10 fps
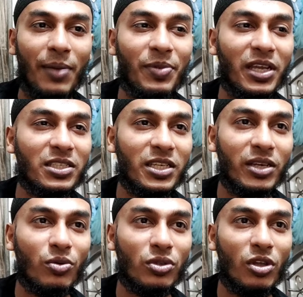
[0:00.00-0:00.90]
হলে আপনাকে
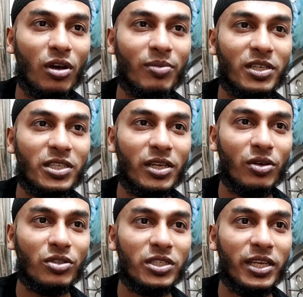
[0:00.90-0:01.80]
যেটা করতে হবে সেটা
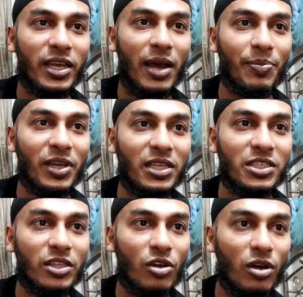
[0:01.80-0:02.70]
হচ্ছে আপনাকে
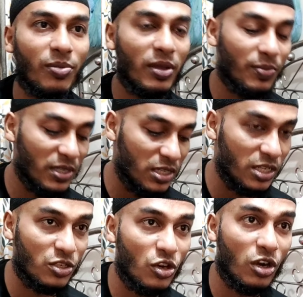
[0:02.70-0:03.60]
যেতে হবে
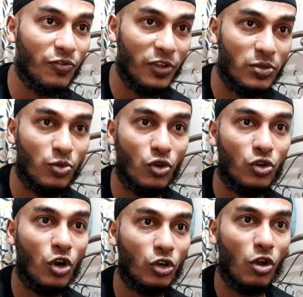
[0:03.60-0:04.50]
বিজনেস ডট ফেসবুক
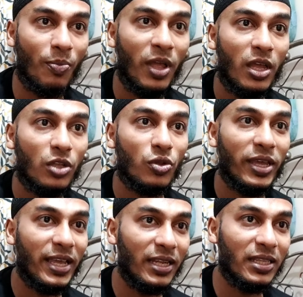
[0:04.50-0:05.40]
ডট কম তো
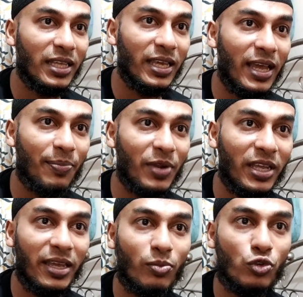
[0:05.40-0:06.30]
এইখান থেকে
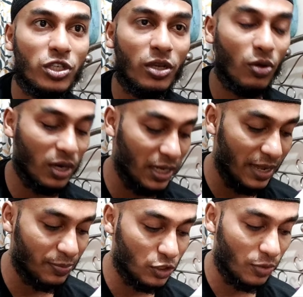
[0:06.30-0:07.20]
আপনাকে বুস্টিং করালে
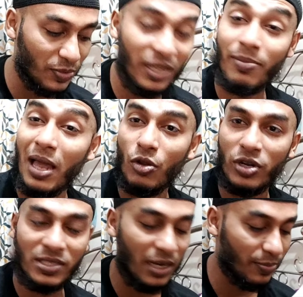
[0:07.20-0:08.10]
আপনি সব থেকে ভালো
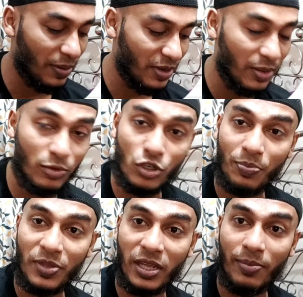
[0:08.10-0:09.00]
রেজাল্ট পাবেন এবং
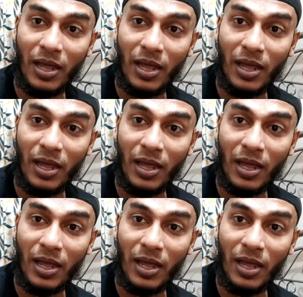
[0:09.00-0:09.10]
সব থেকে